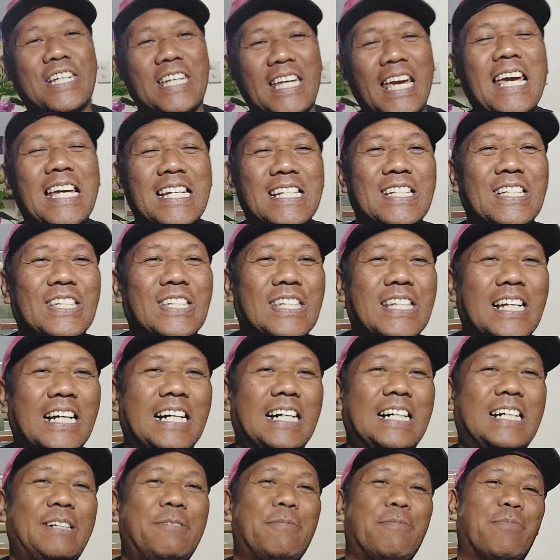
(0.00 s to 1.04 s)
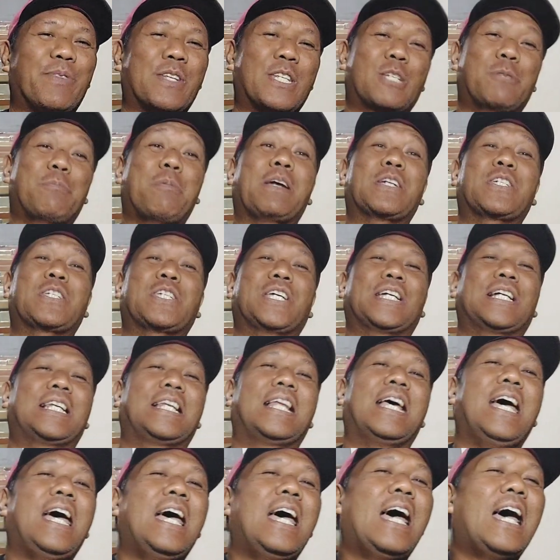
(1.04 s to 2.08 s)
Yes, um,
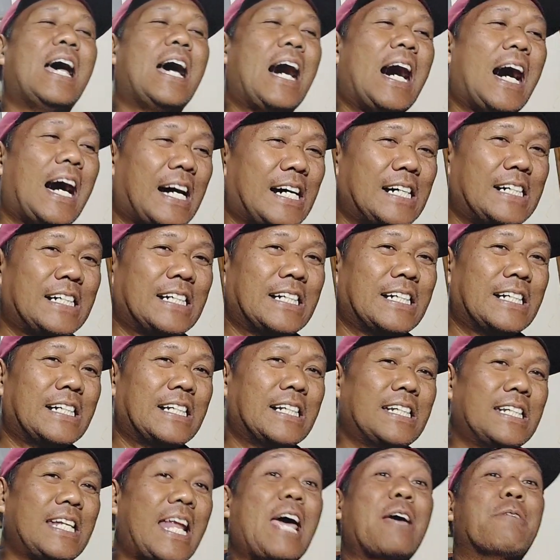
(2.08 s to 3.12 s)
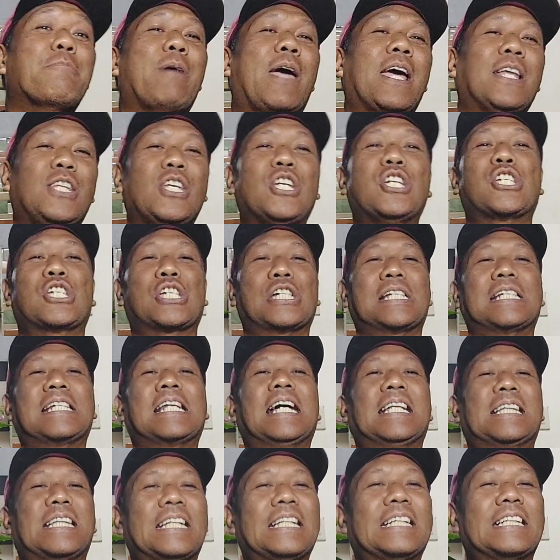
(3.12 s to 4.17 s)
special ang live edition
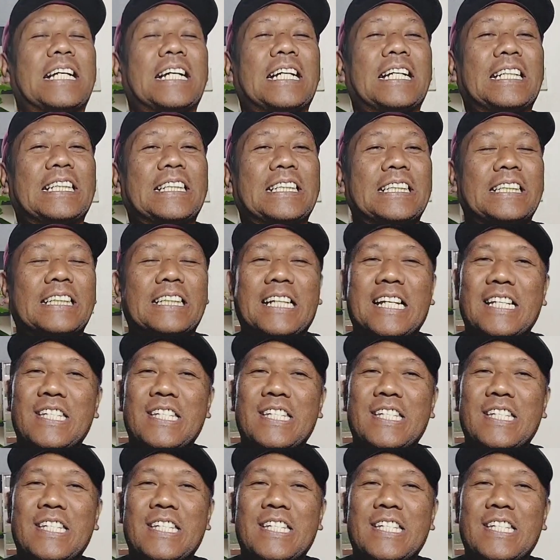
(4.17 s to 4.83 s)
natin ngayon.